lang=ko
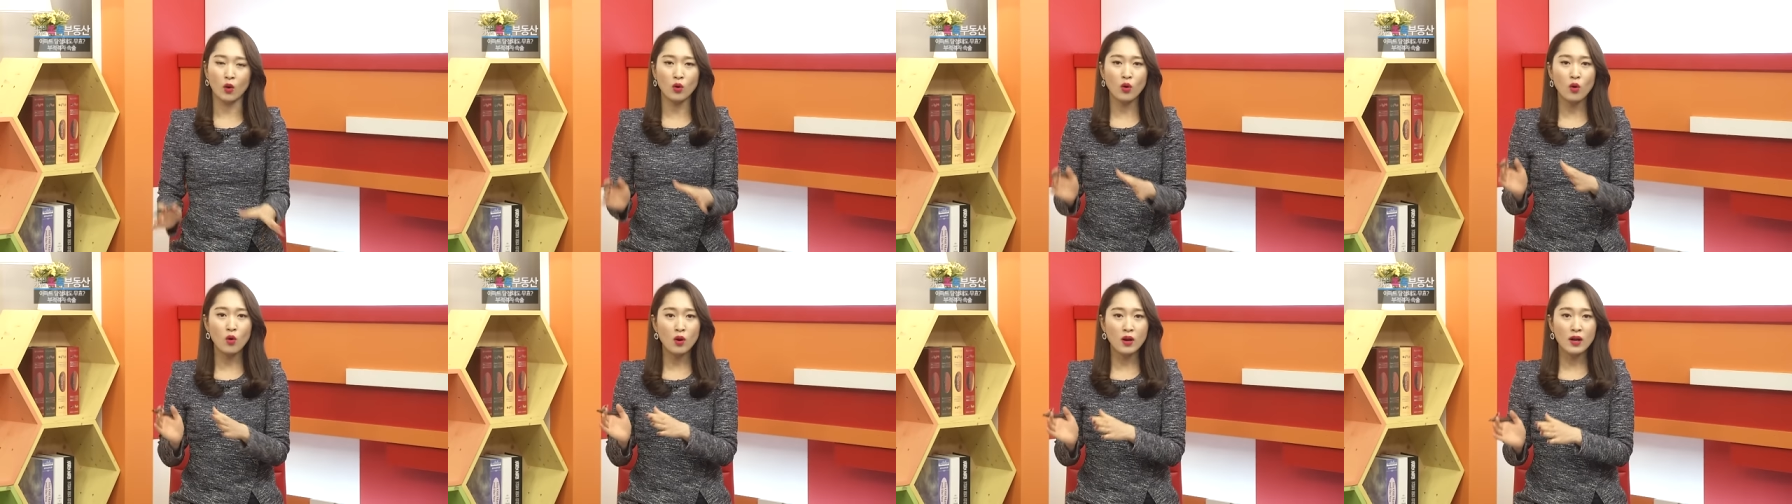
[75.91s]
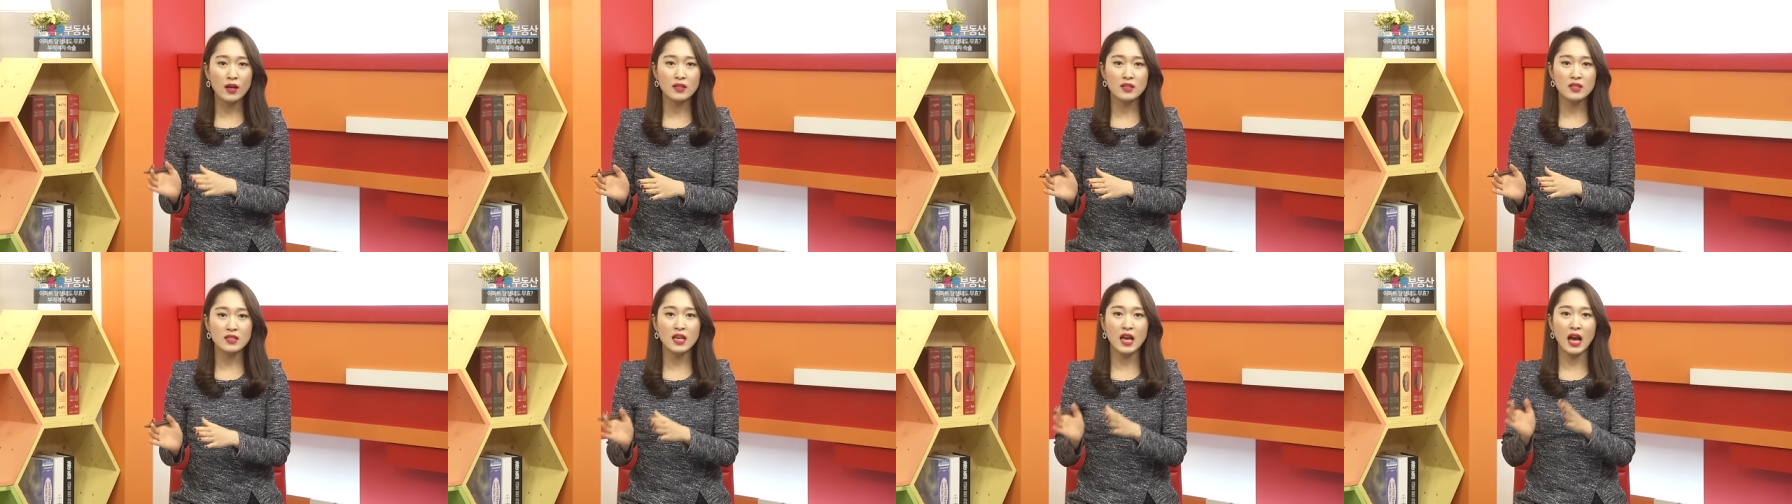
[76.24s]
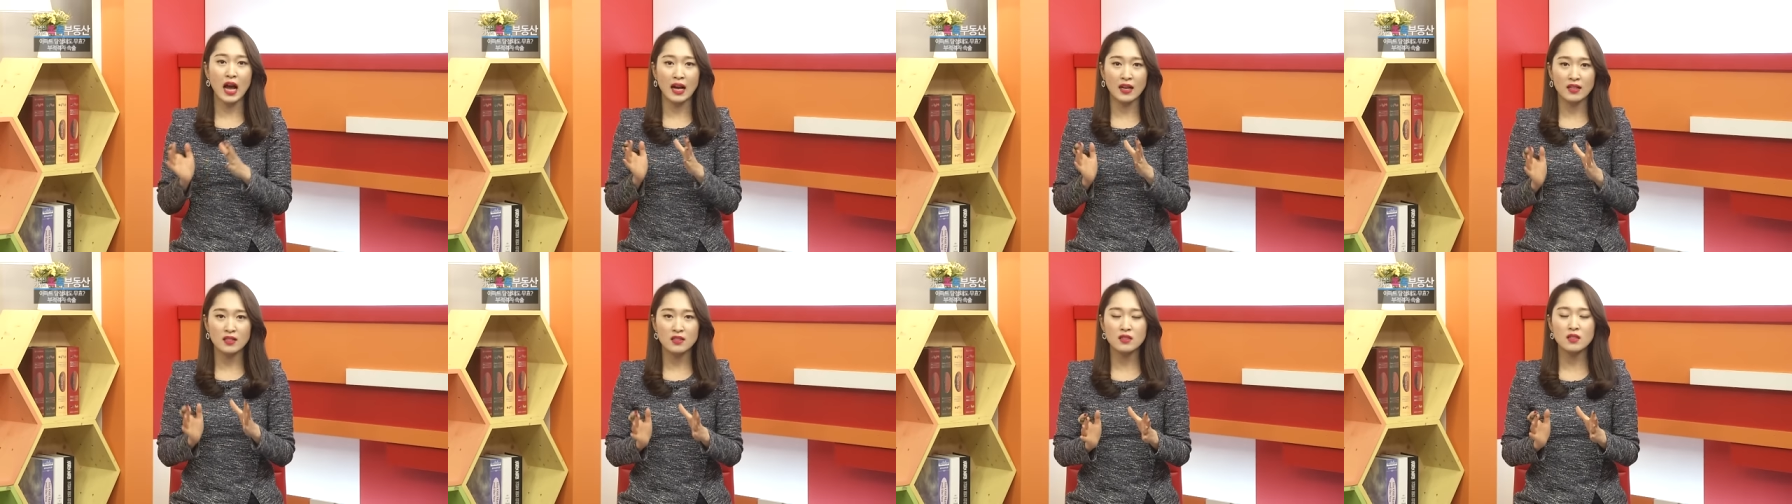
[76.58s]
여러 가지
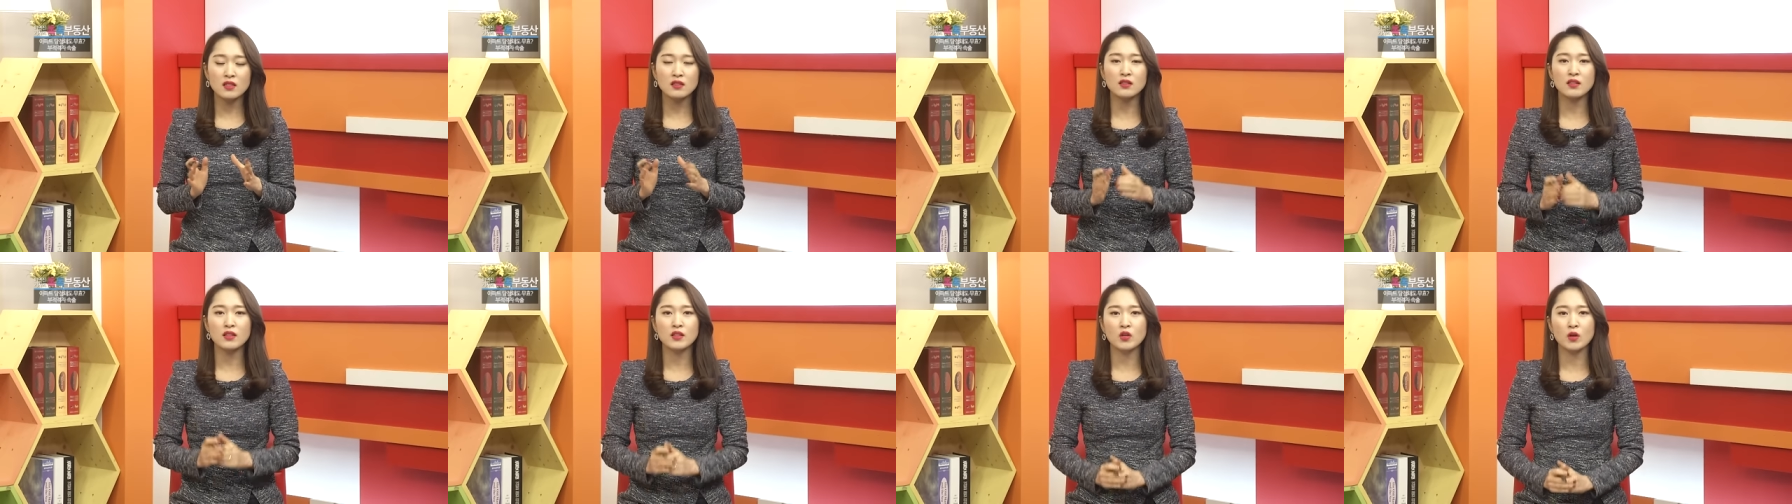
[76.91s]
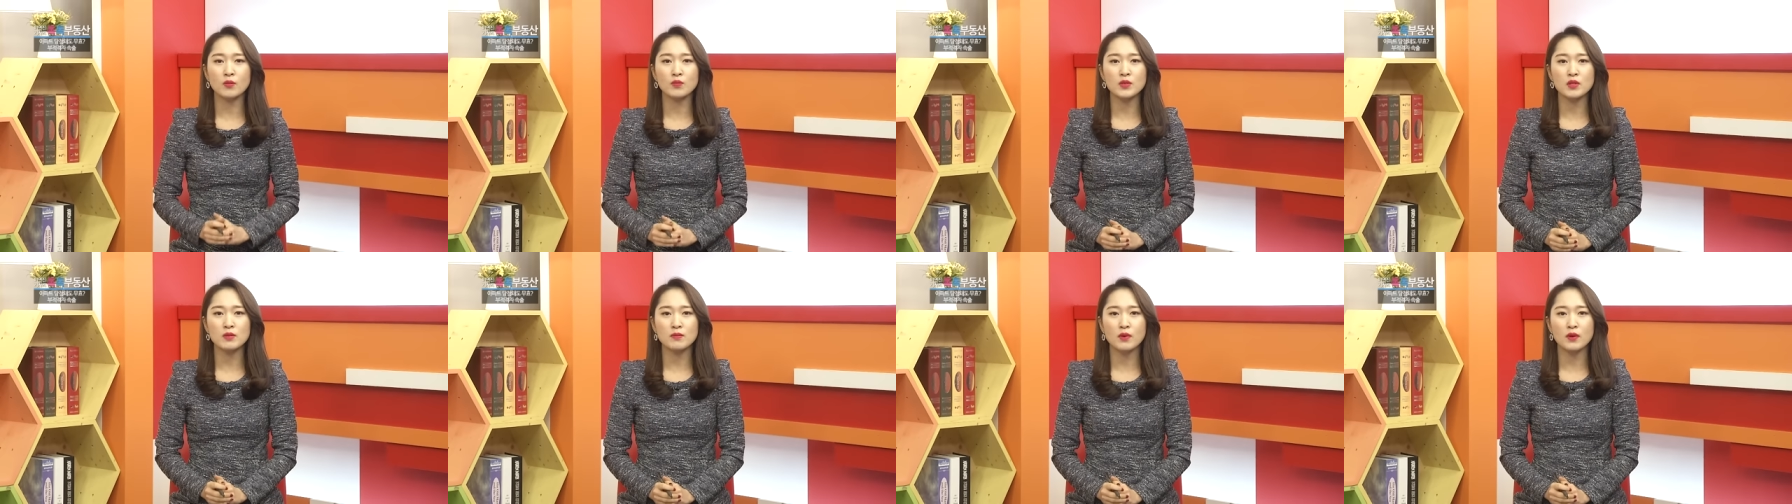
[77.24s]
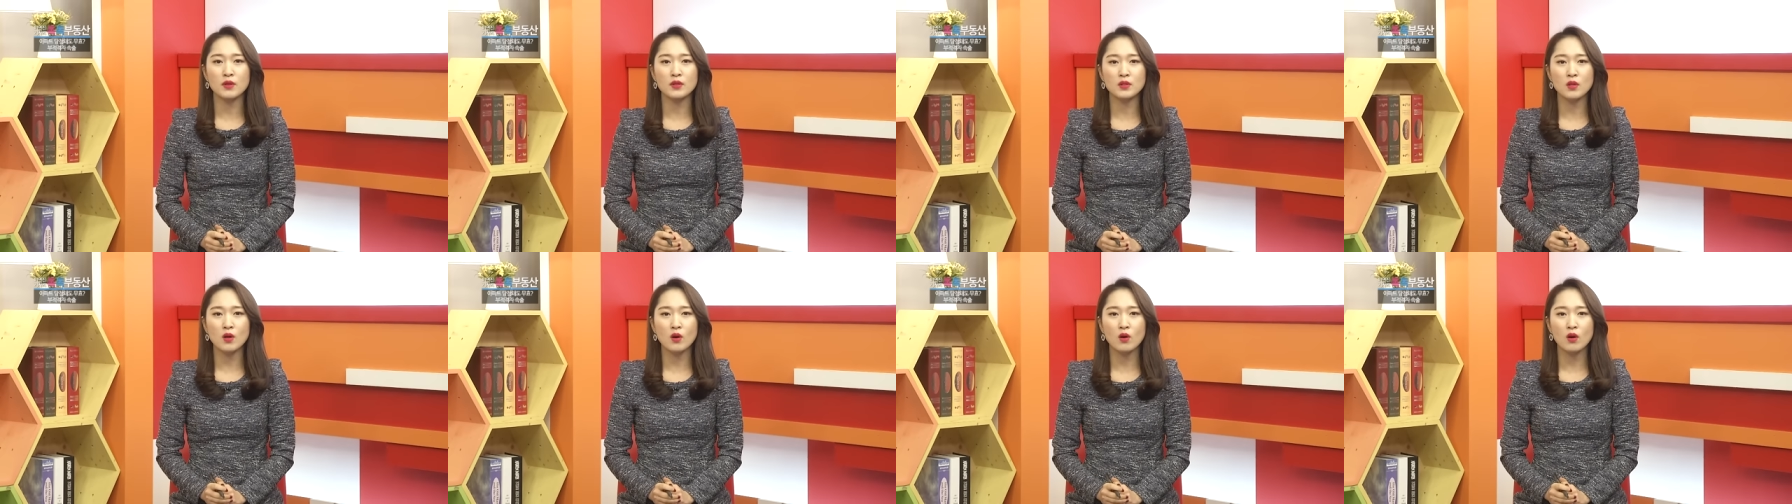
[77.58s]
악재들이
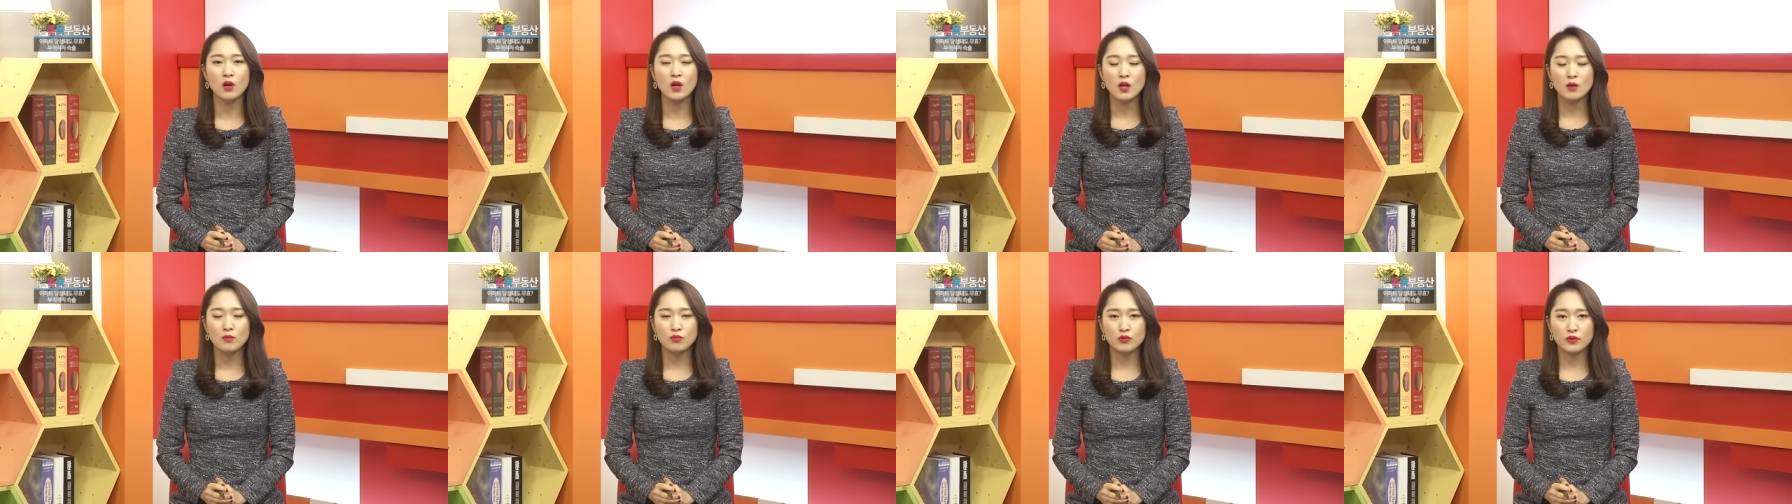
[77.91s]
겹치면서